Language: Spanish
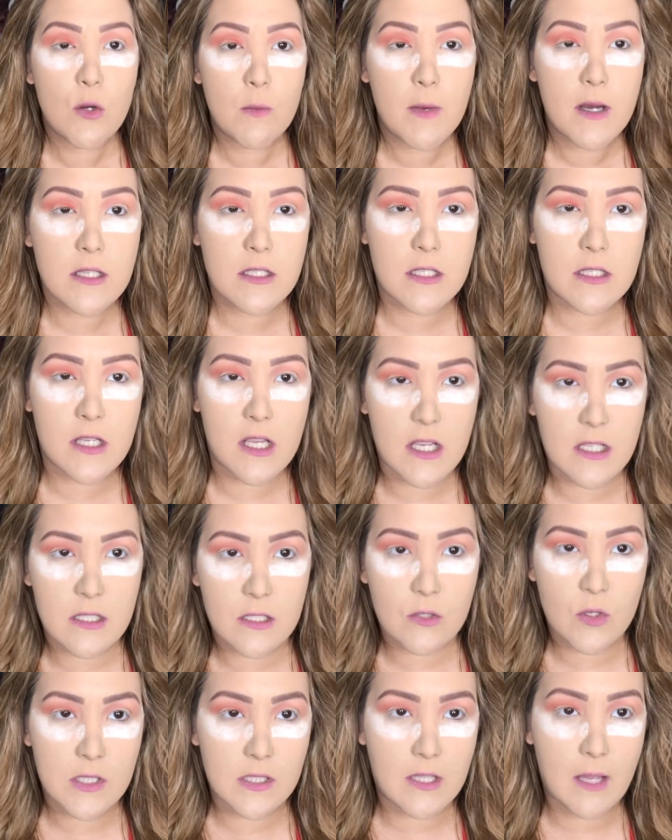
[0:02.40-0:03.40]
nomás
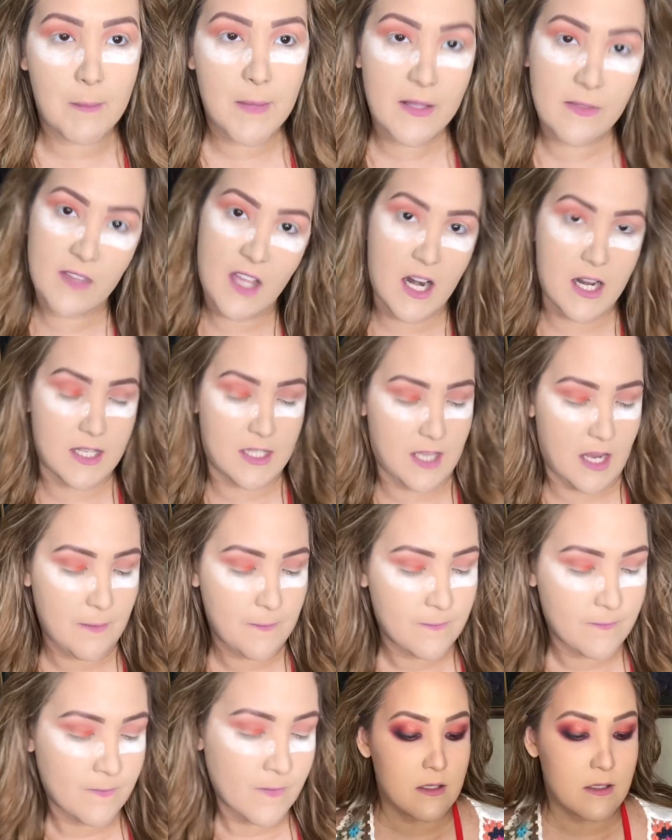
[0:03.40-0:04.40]
esto! Hasta me
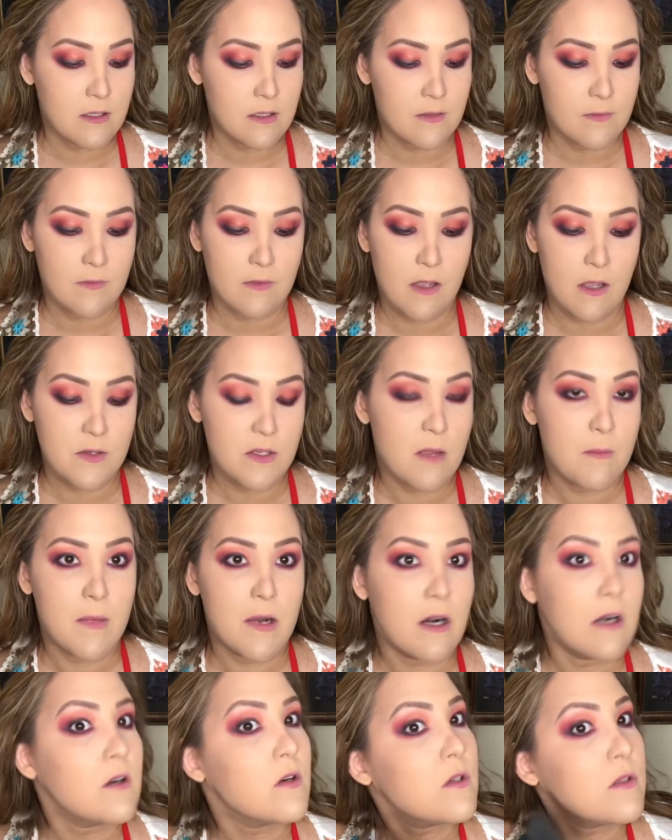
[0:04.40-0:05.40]
Vamos a
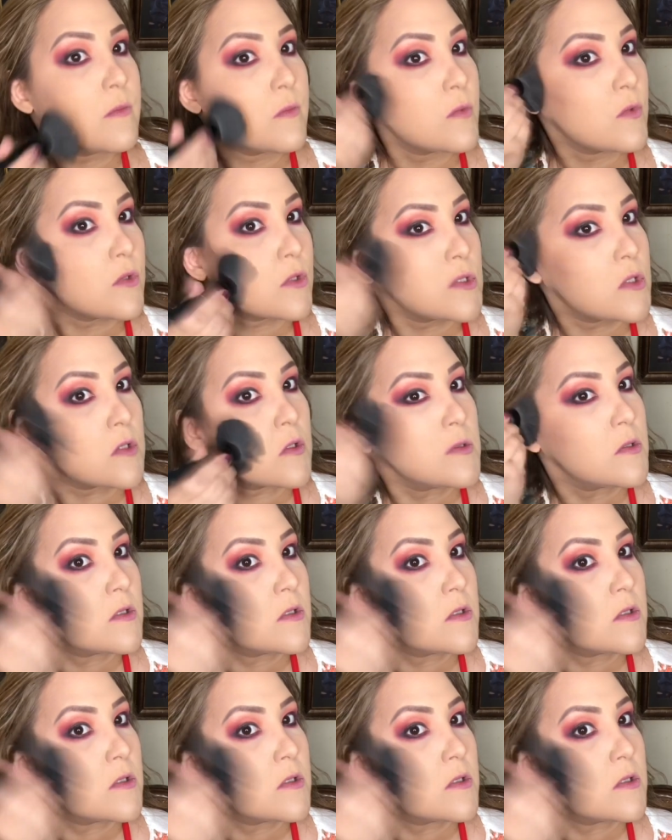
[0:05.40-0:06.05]
embarrarnos mucho.